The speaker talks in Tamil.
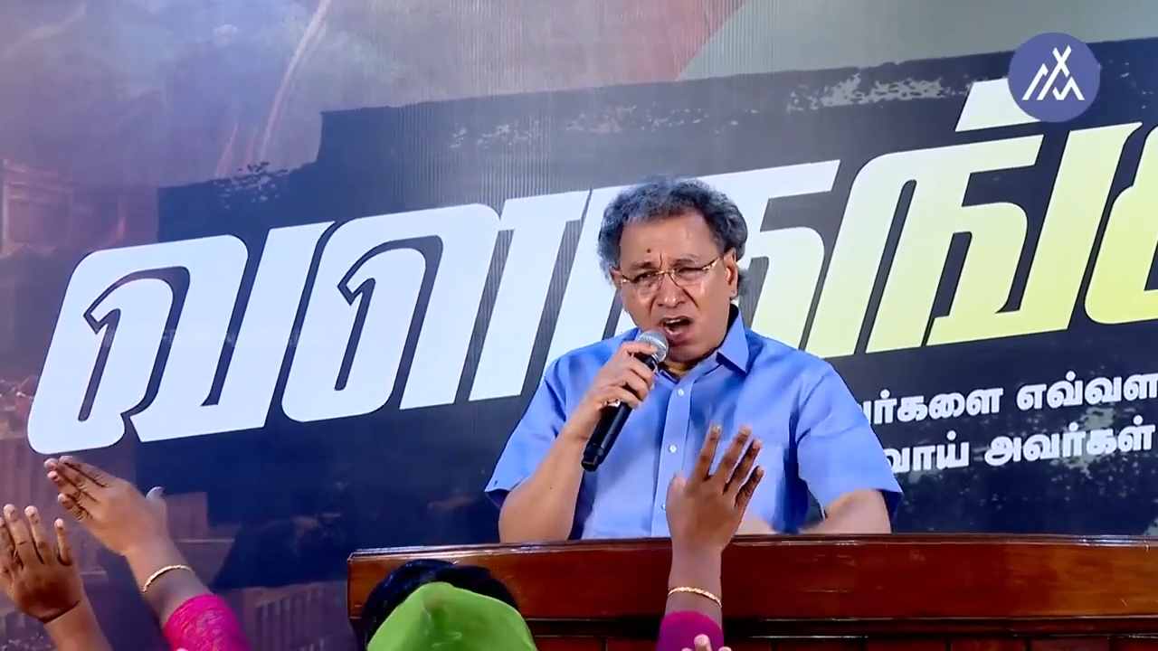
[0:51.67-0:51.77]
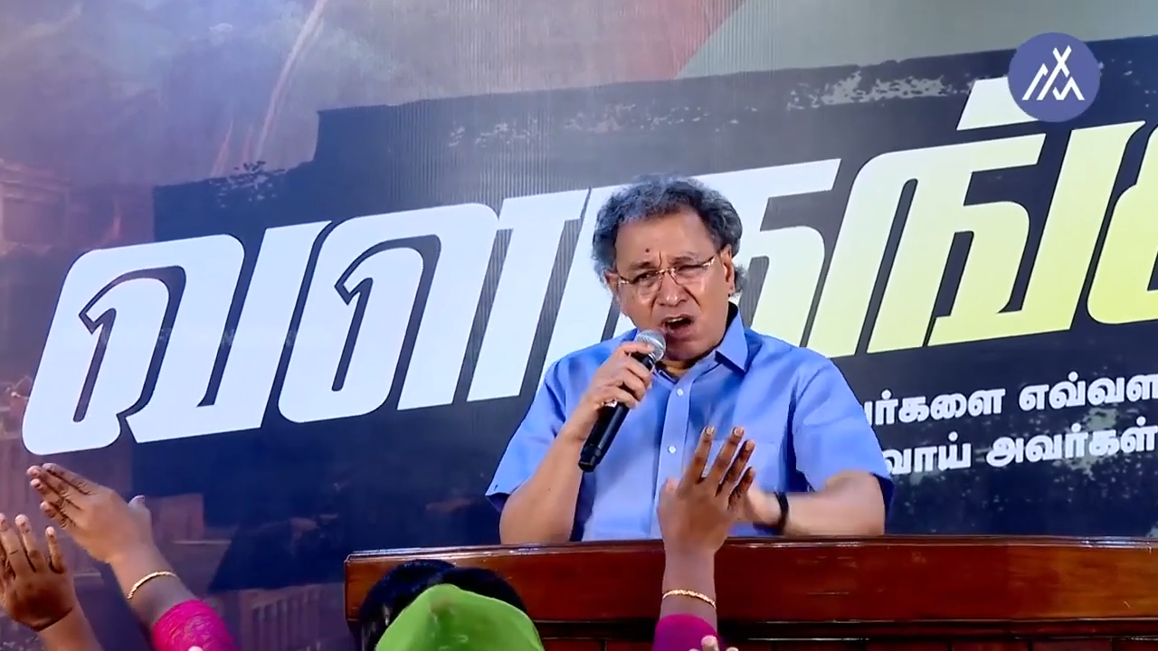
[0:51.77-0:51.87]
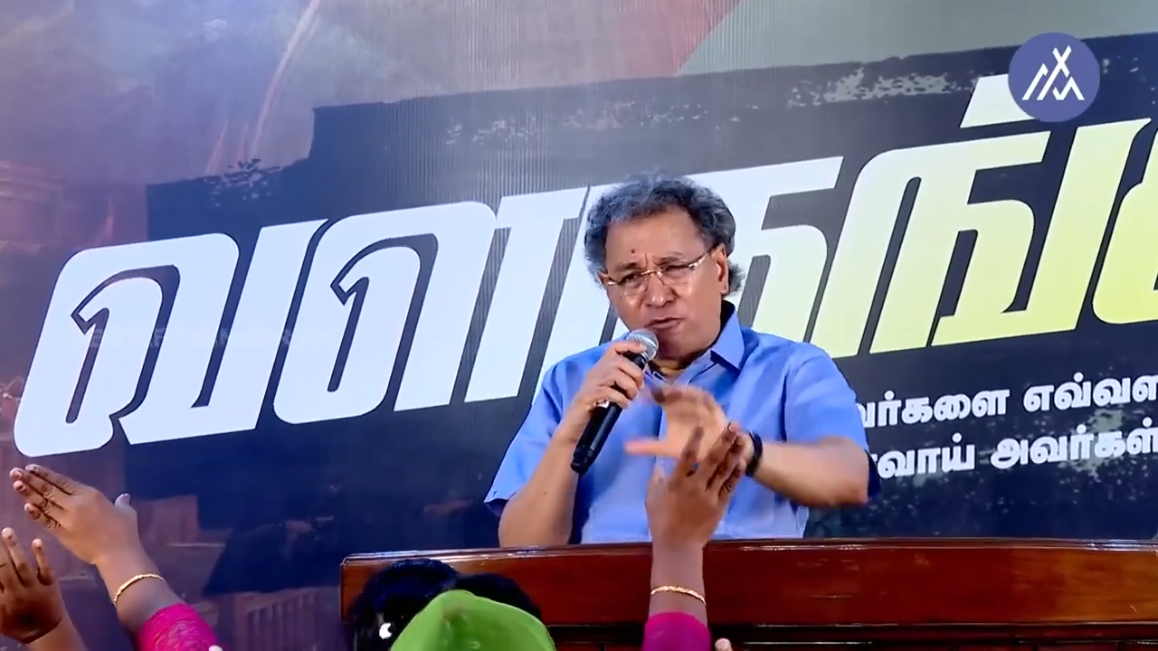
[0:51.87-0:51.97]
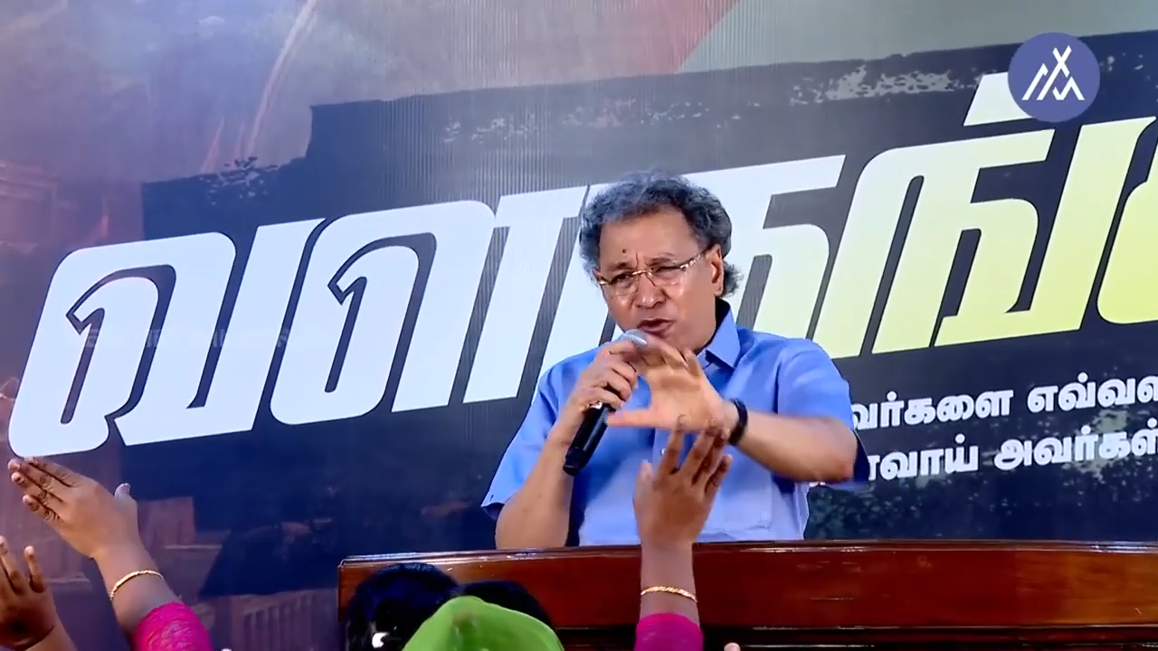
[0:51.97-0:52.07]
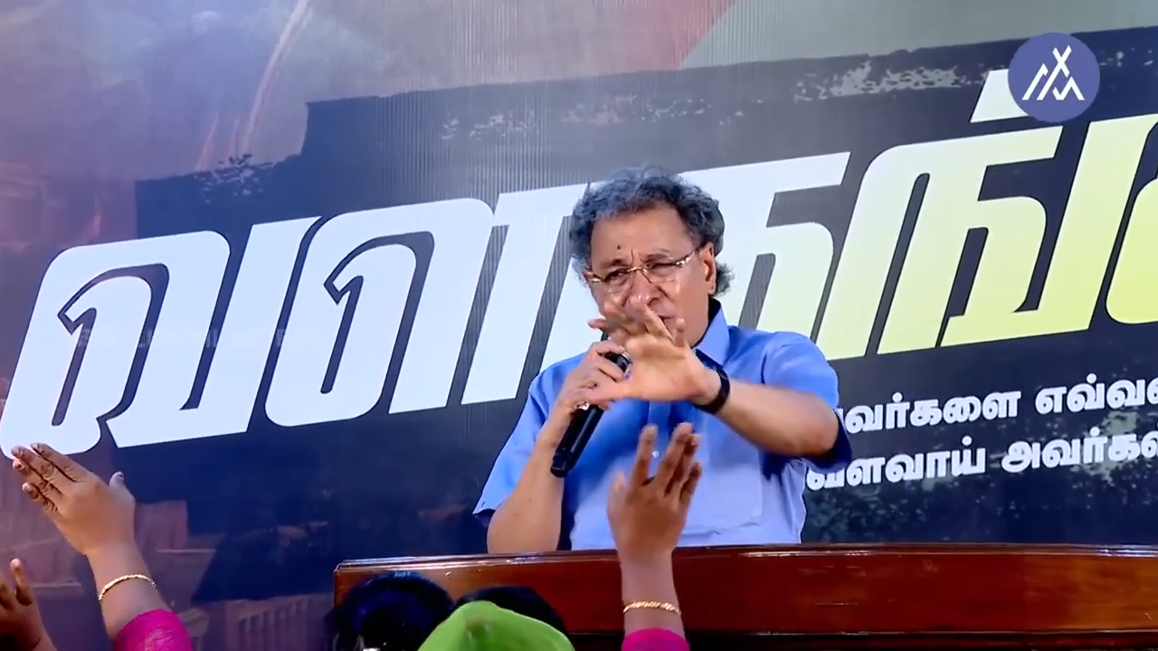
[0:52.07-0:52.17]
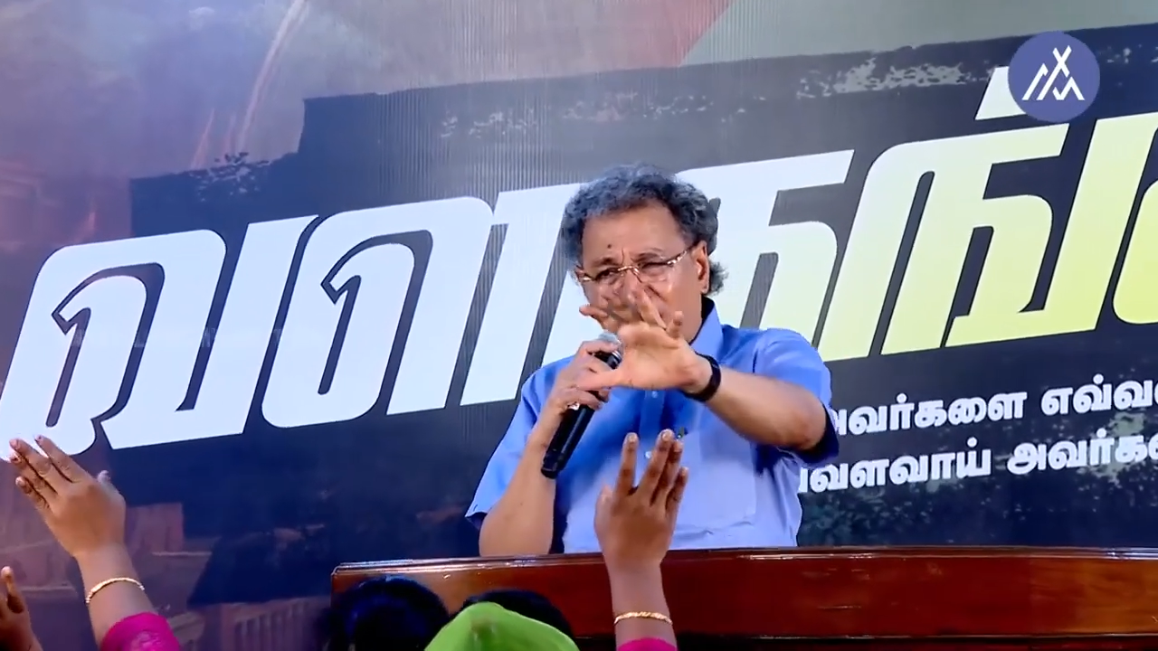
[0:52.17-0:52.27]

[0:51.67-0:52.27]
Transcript: அவ்வளோ